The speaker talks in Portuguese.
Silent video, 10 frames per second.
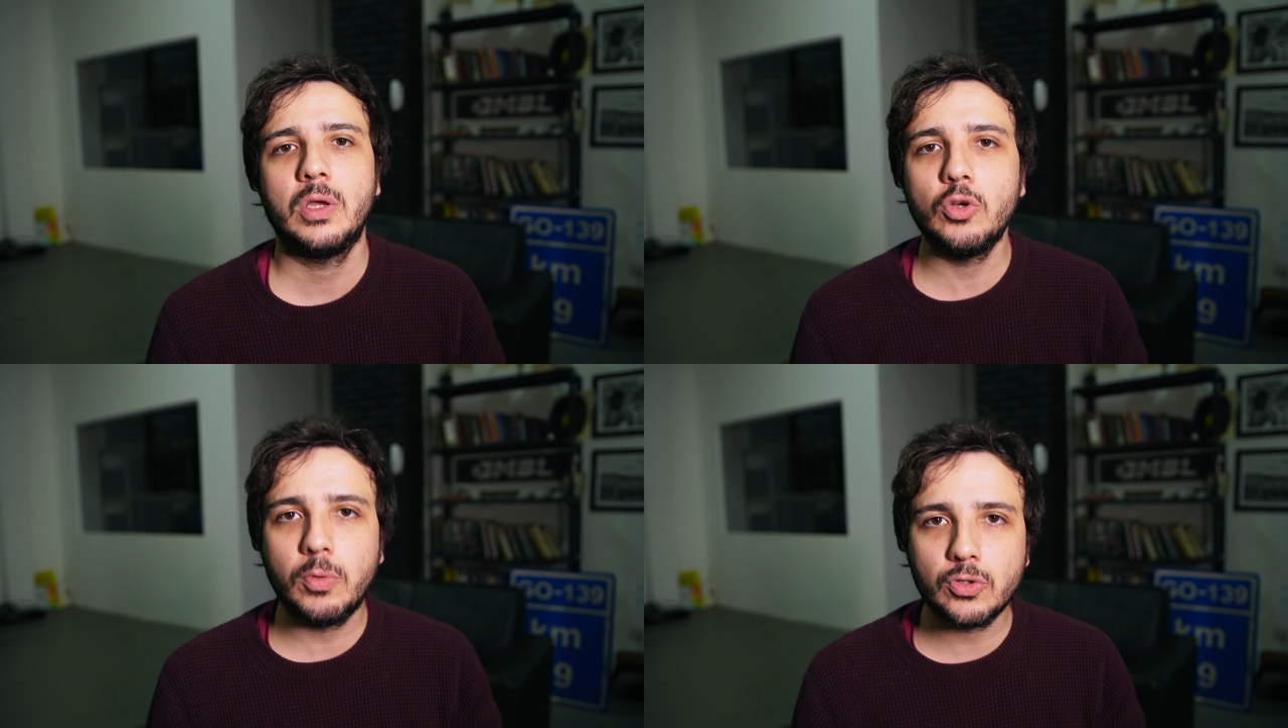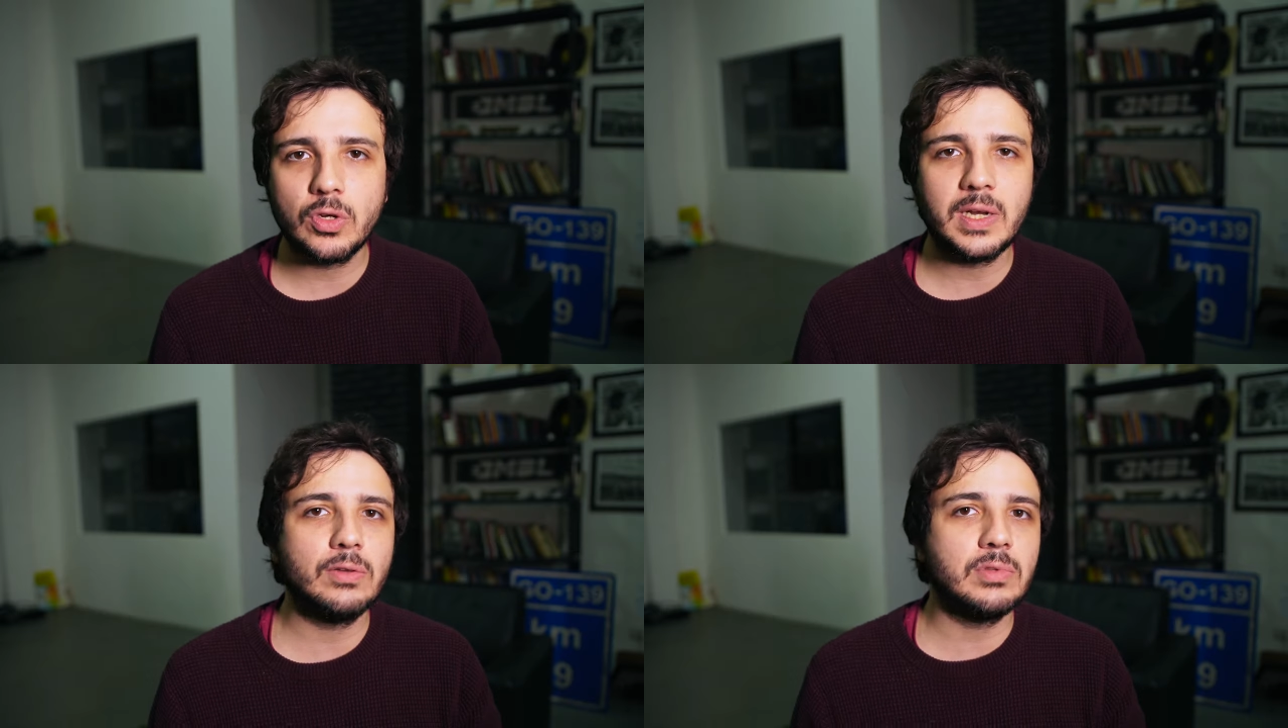E o
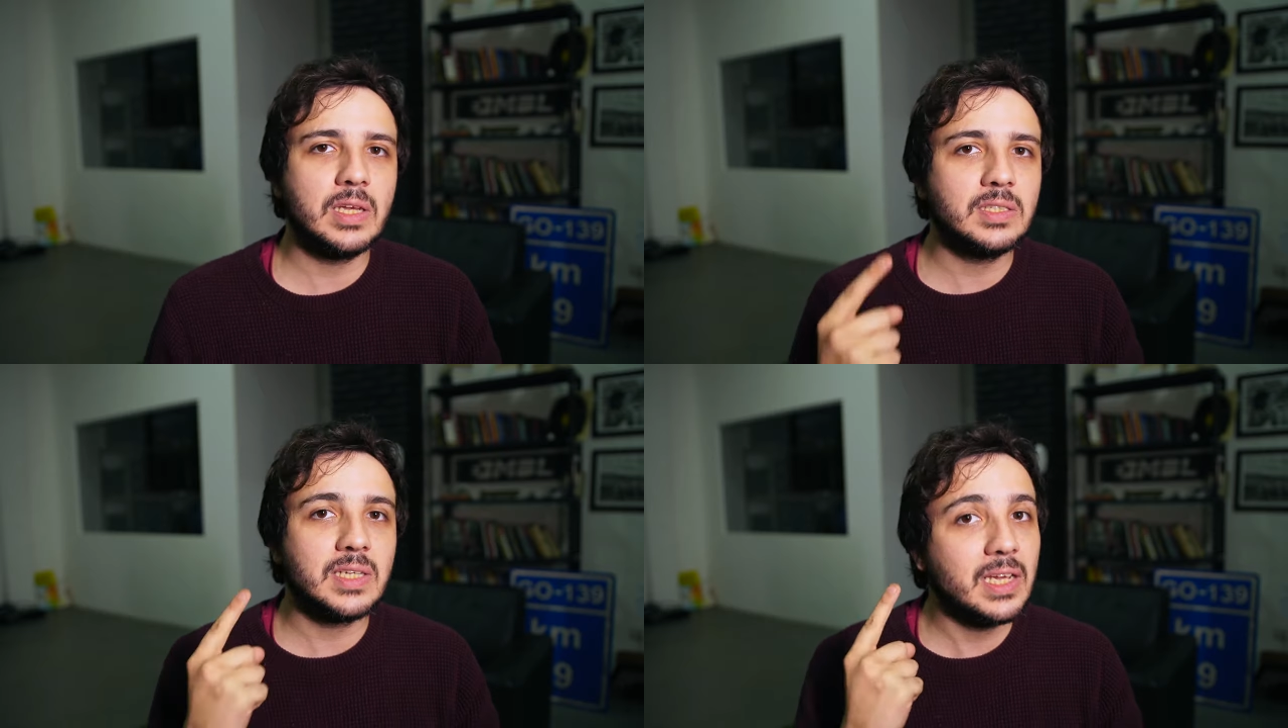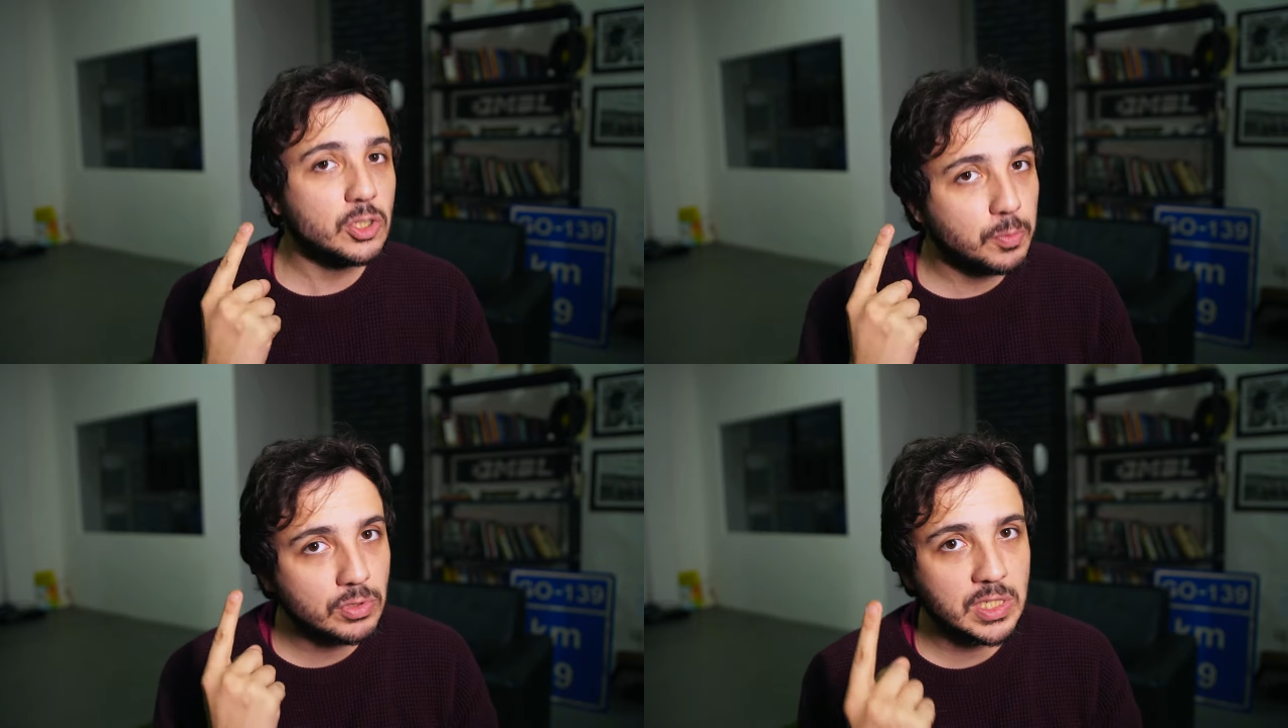Bolsonaro tem que ser
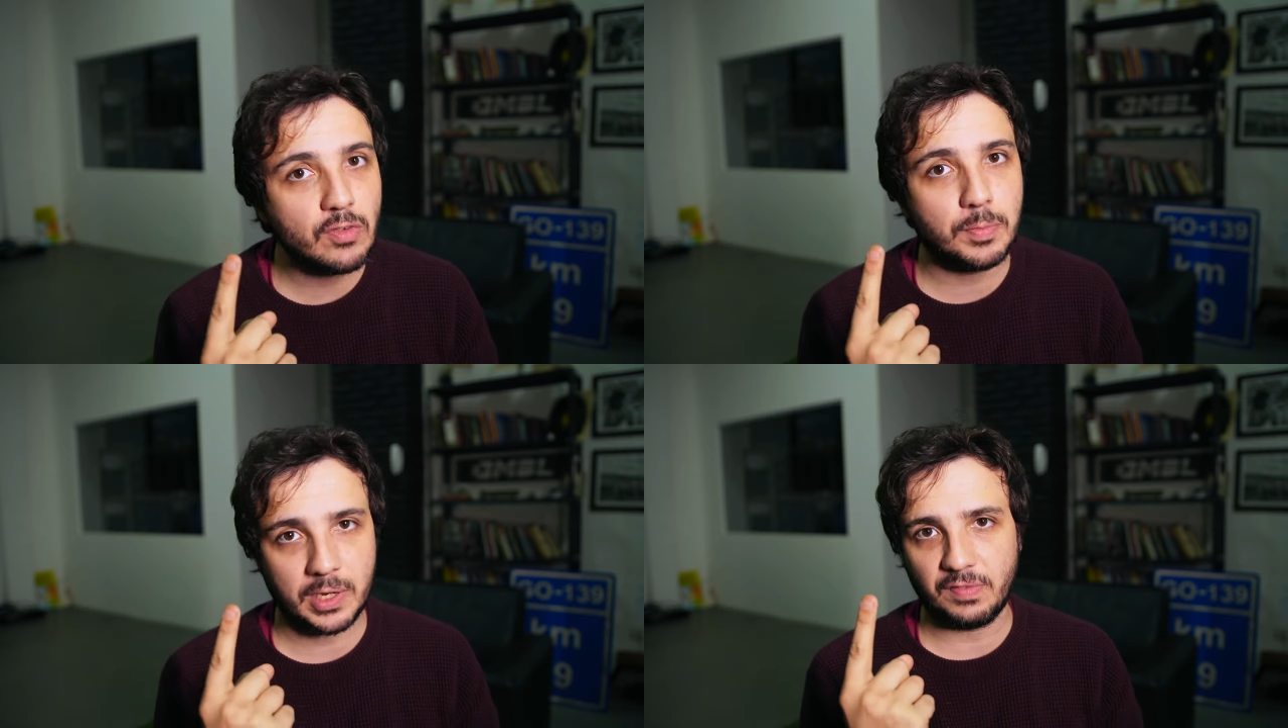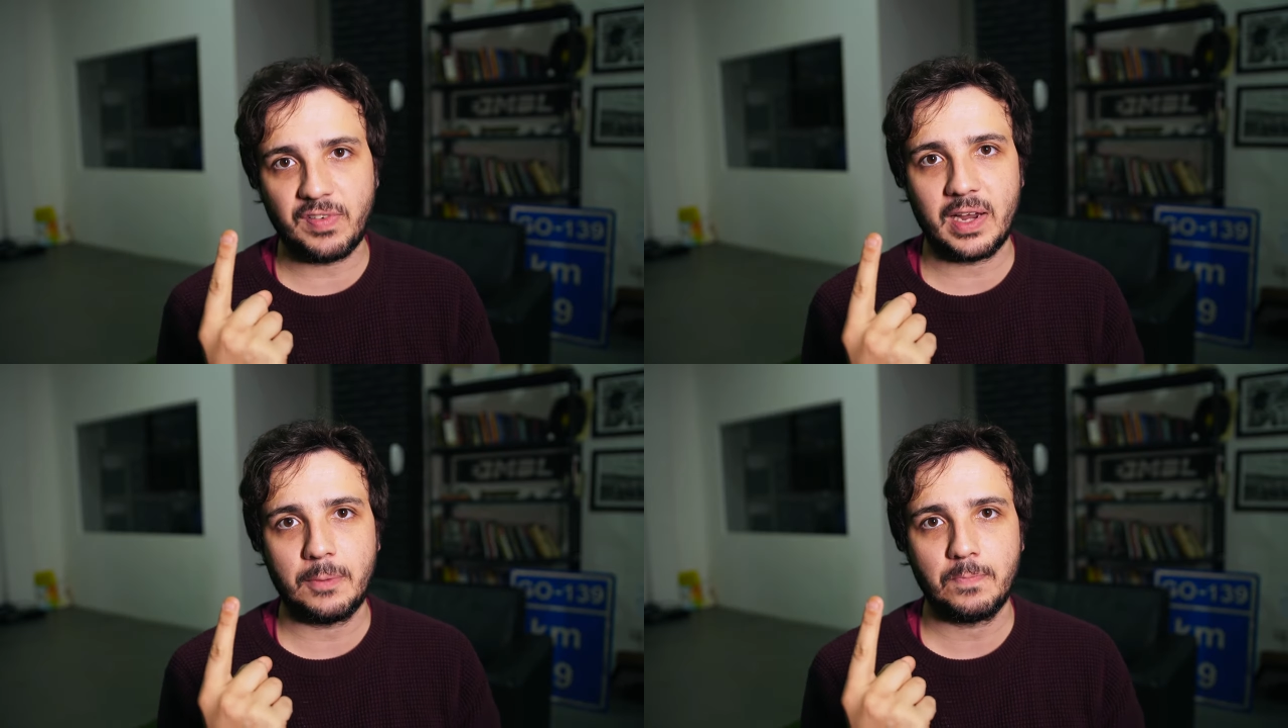responsável porque ele
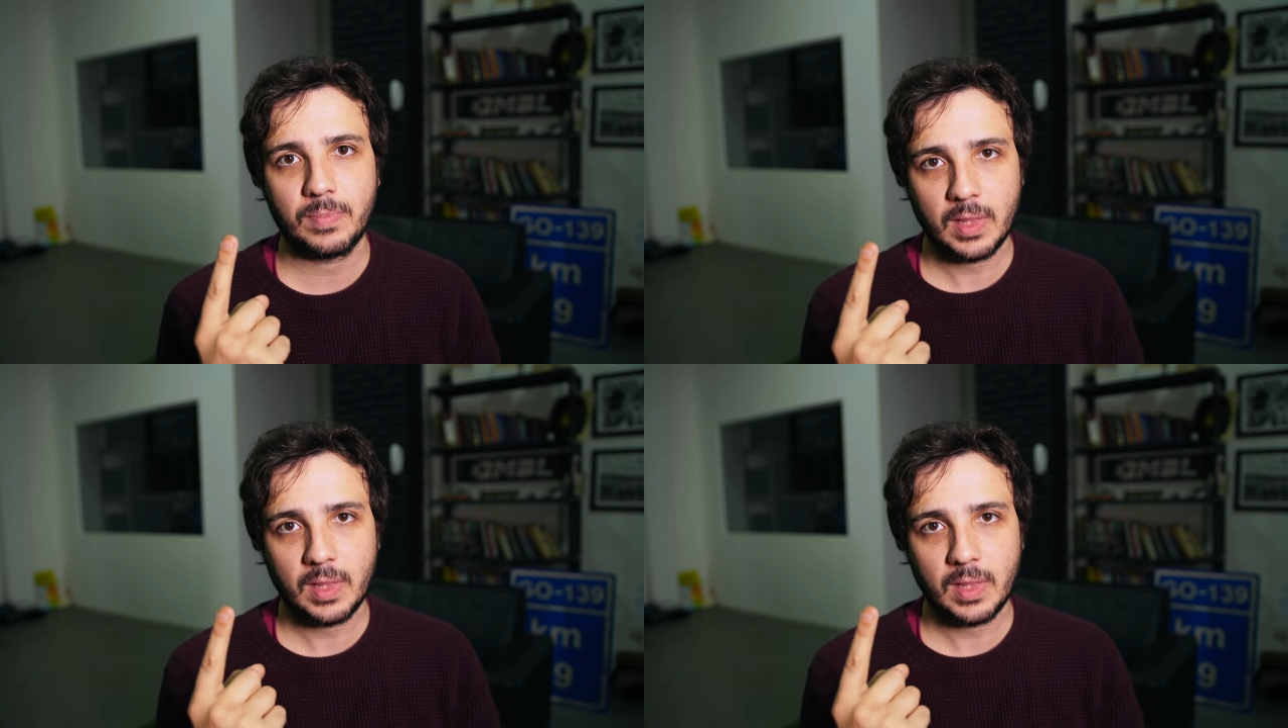fala.